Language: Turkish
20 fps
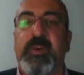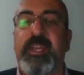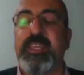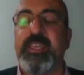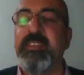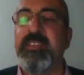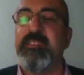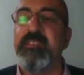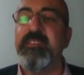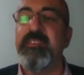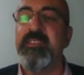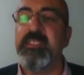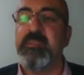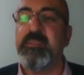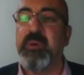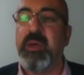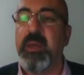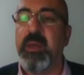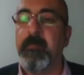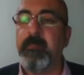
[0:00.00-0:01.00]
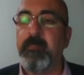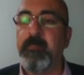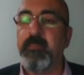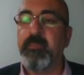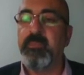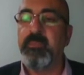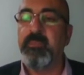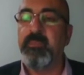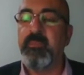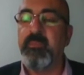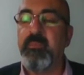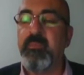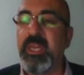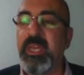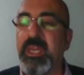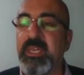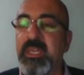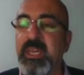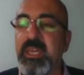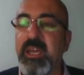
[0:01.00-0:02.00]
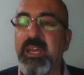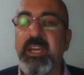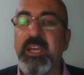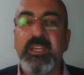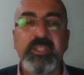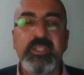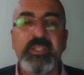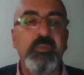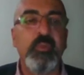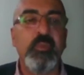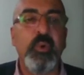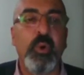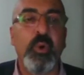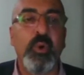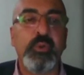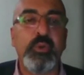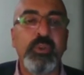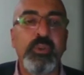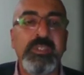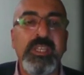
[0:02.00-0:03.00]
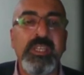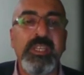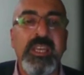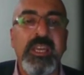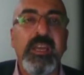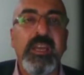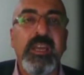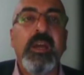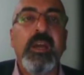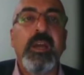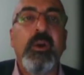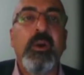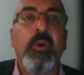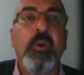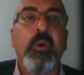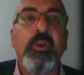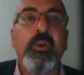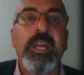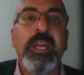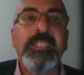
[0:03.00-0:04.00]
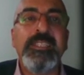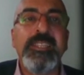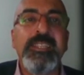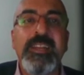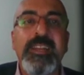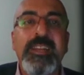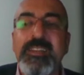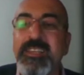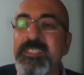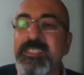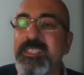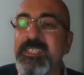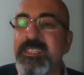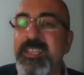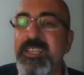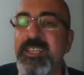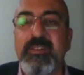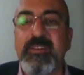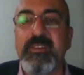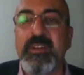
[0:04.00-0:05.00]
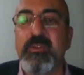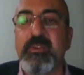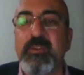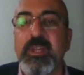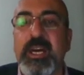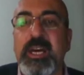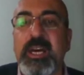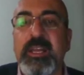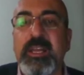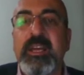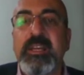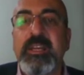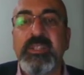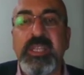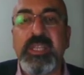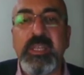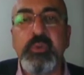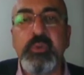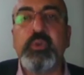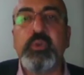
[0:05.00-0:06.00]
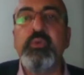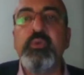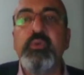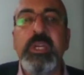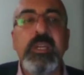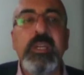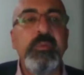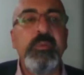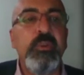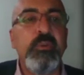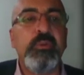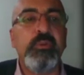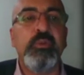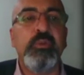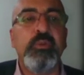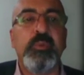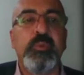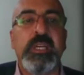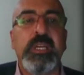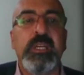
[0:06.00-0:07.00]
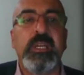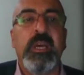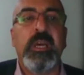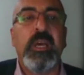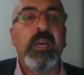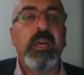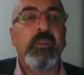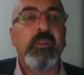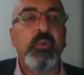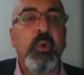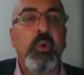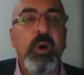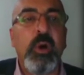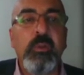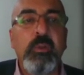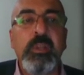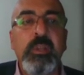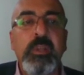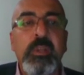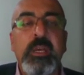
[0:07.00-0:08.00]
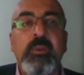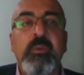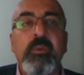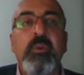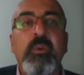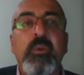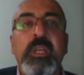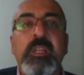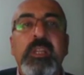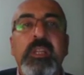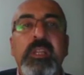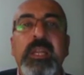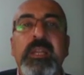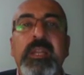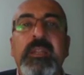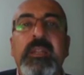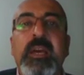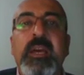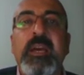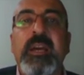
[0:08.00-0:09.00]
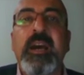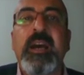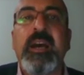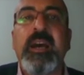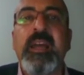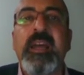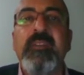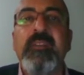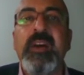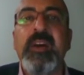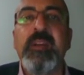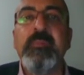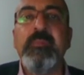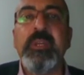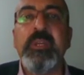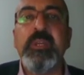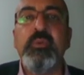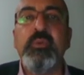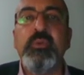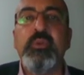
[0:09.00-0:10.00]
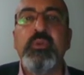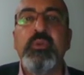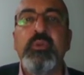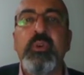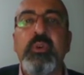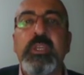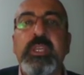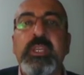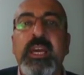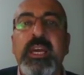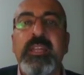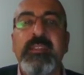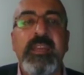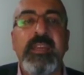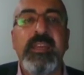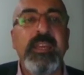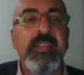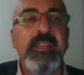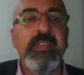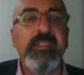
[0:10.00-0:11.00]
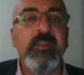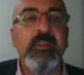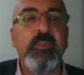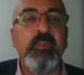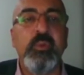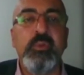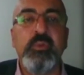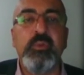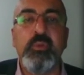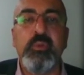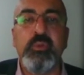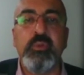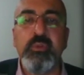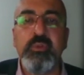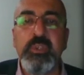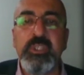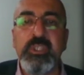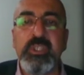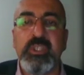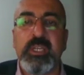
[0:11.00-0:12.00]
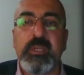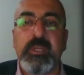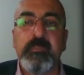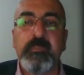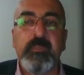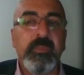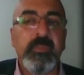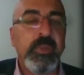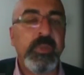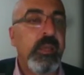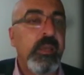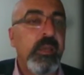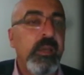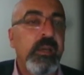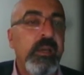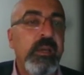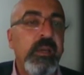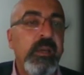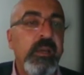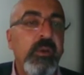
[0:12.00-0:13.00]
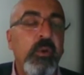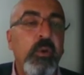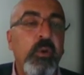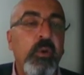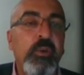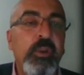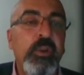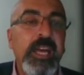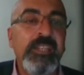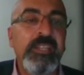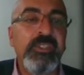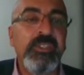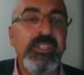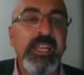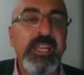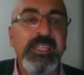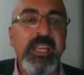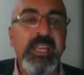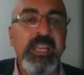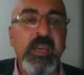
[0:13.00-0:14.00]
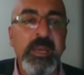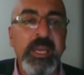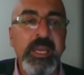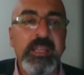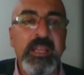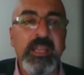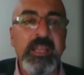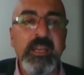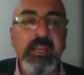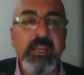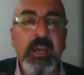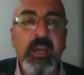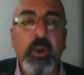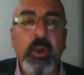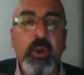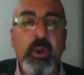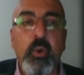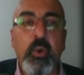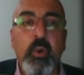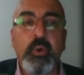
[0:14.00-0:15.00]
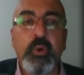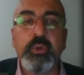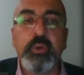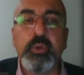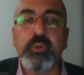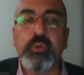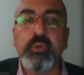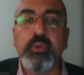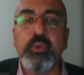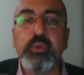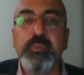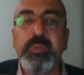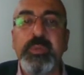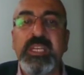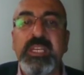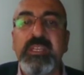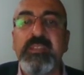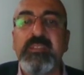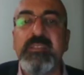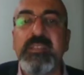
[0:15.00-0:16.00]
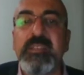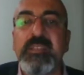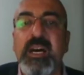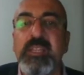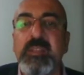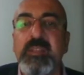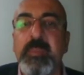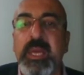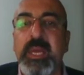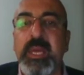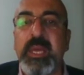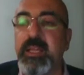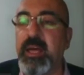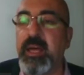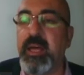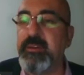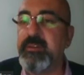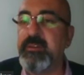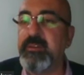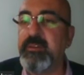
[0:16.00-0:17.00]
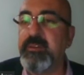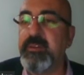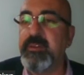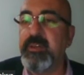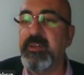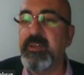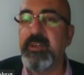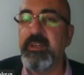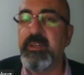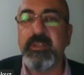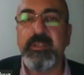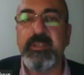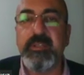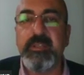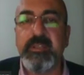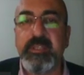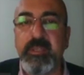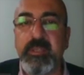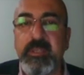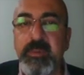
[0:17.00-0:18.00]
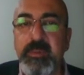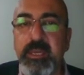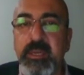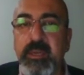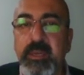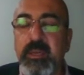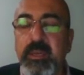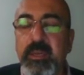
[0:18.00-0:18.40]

Fark ettiniz mi? Peki, şimdi bu otoritede öğrenciler nasıl davranıyorlar? Tabii şunları biliyorsunuz bakın doğal olarak öğretmen karar verme gücünü kendi elinde bulundurduğu için e, öğrenciden ne bekler? Koşulsuz bir itaat bekler. Değil mi?